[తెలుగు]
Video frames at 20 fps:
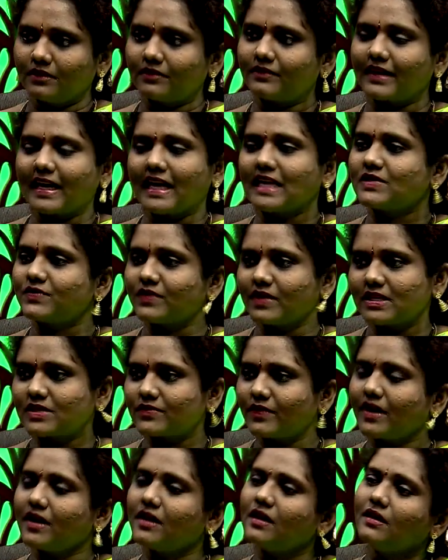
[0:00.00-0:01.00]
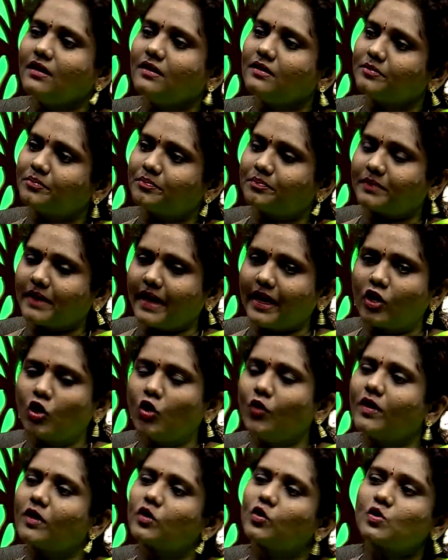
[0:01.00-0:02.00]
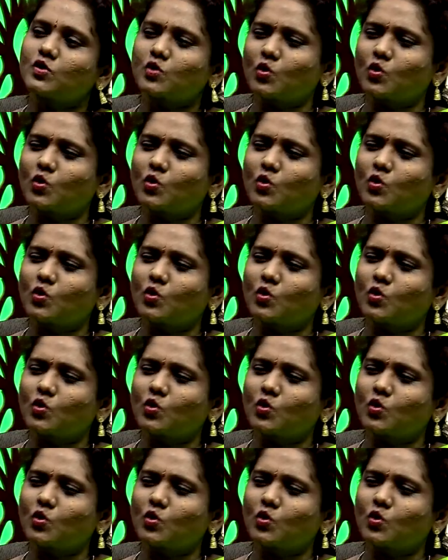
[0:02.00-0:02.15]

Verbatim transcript: ట్రాన్స్ఫర్స్ వల్ల ఎక్కువ వరకు